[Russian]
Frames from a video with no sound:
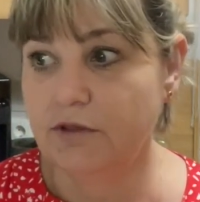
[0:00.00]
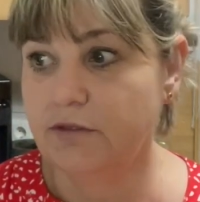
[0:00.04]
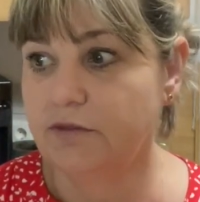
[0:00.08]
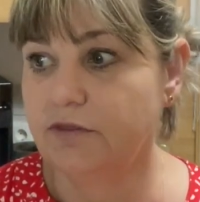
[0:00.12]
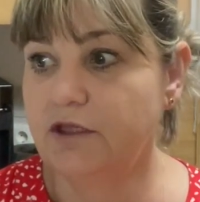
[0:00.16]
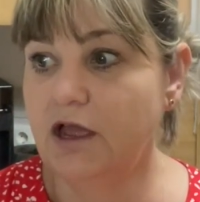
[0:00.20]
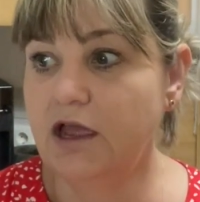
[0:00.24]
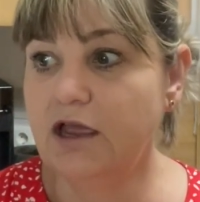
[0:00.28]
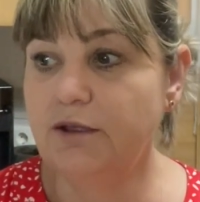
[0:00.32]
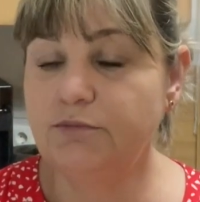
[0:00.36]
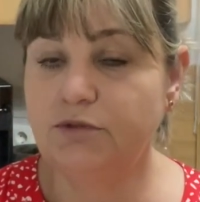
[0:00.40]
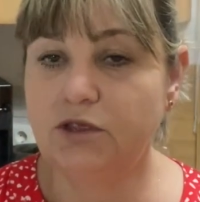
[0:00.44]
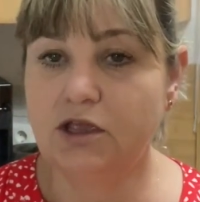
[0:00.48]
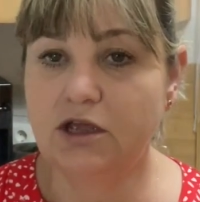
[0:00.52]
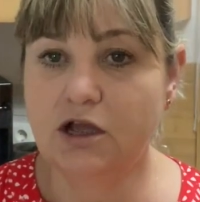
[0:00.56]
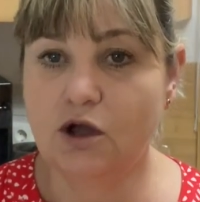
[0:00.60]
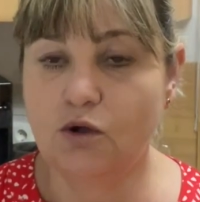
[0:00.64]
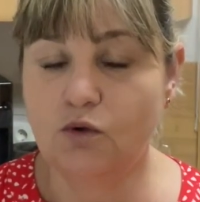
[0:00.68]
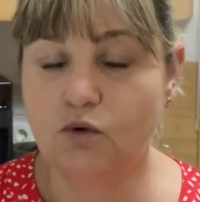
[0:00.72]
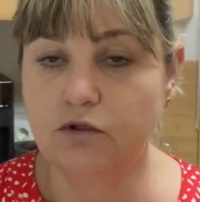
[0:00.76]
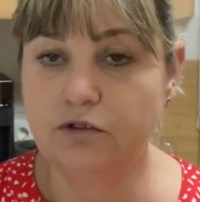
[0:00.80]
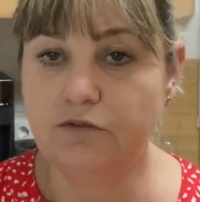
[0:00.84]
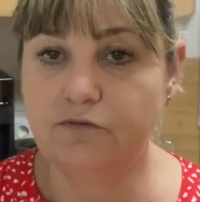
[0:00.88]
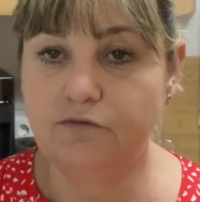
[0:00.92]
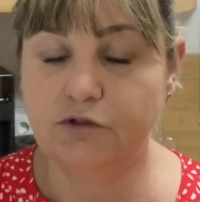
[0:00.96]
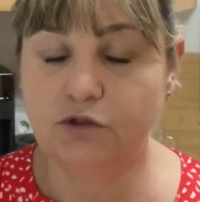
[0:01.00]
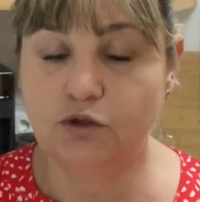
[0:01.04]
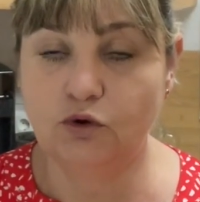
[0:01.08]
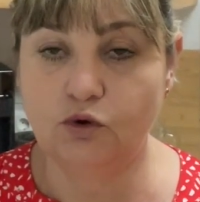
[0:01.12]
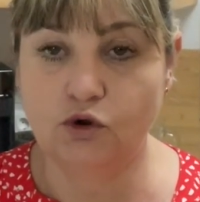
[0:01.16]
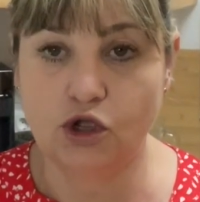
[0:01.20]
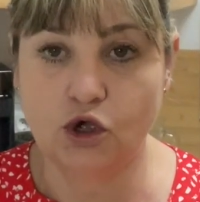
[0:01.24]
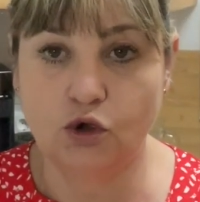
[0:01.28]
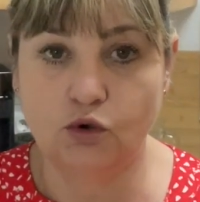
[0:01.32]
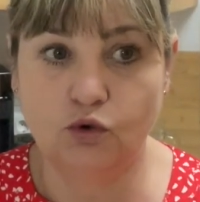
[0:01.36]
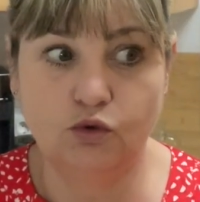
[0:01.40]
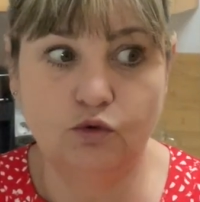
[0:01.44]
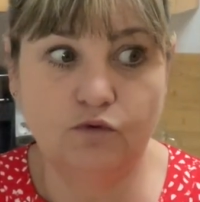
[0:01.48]
Дай мне какое-нибудь ведро.
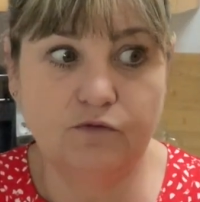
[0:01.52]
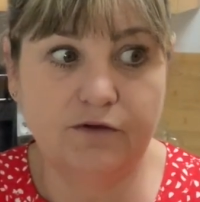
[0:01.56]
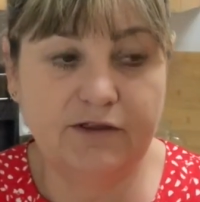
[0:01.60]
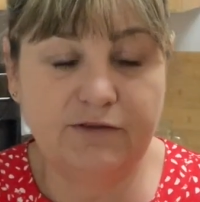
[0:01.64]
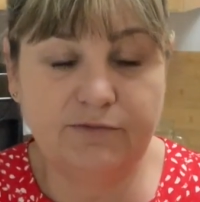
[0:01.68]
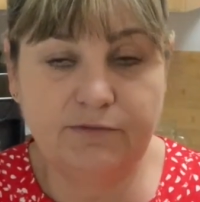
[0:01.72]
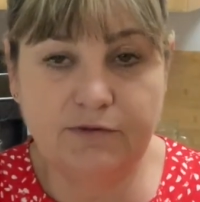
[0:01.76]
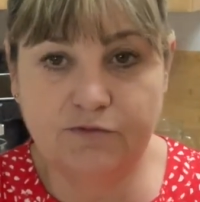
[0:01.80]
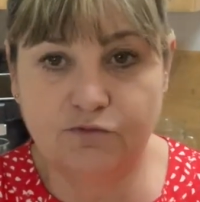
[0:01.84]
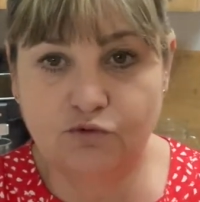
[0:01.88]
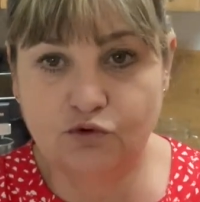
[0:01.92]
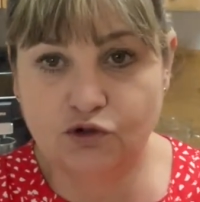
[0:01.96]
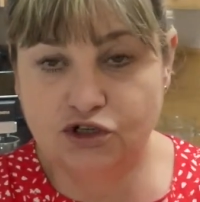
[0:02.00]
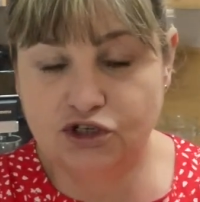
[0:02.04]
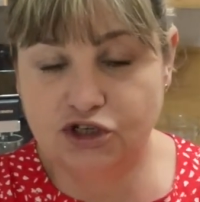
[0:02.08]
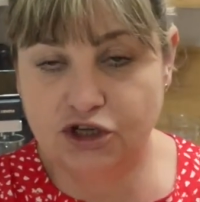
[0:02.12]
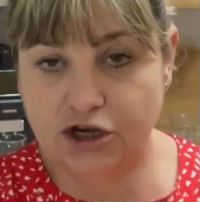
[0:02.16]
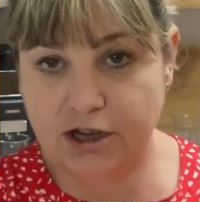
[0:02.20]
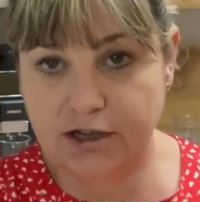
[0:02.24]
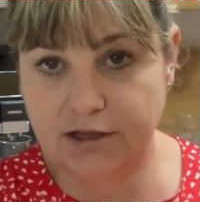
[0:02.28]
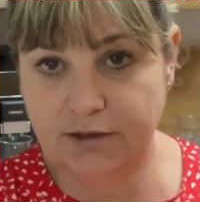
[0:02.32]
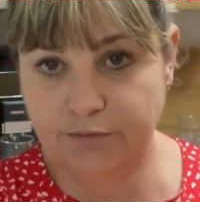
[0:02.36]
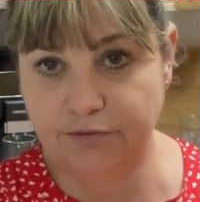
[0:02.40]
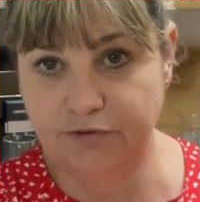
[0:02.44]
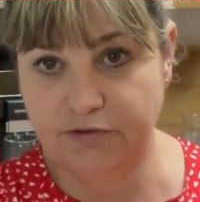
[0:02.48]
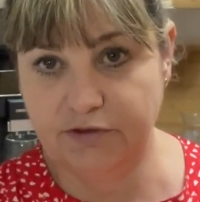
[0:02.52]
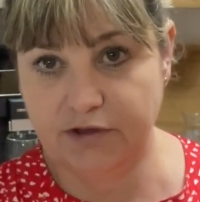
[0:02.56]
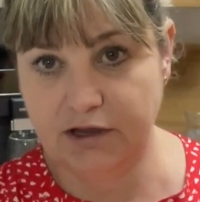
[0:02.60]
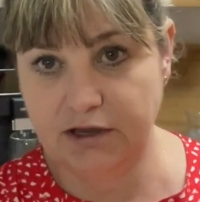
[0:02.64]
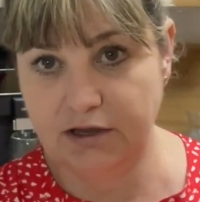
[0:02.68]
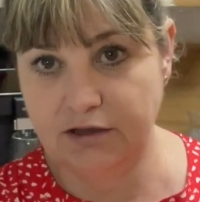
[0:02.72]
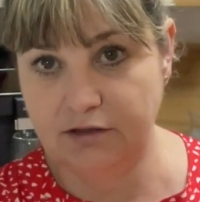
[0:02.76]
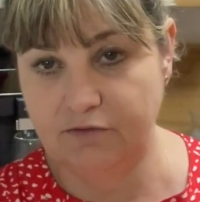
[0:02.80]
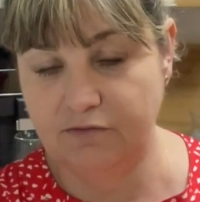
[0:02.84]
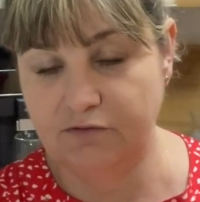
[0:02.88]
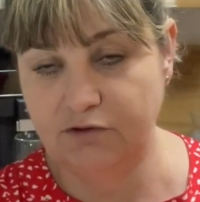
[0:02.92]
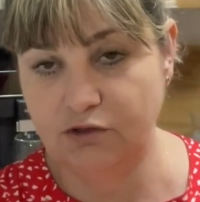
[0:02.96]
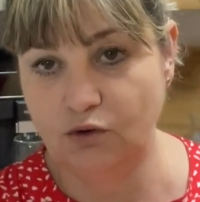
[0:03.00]
Я говорю, ну возьми, вот же рядом
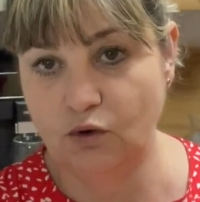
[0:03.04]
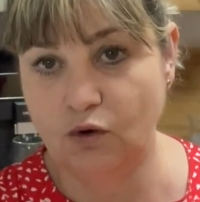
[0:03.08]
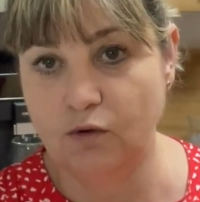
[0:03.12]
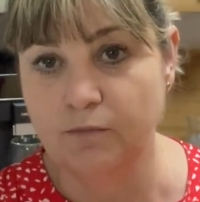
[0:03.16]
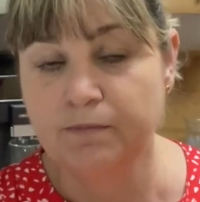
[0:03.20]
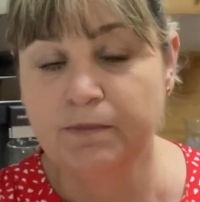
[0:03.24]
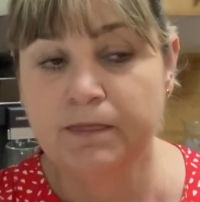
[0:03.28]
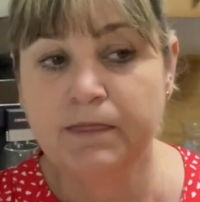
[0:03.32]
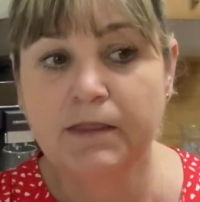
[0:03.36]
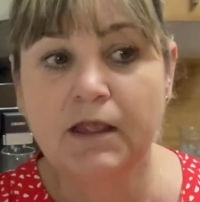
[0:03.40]
стоит ведро.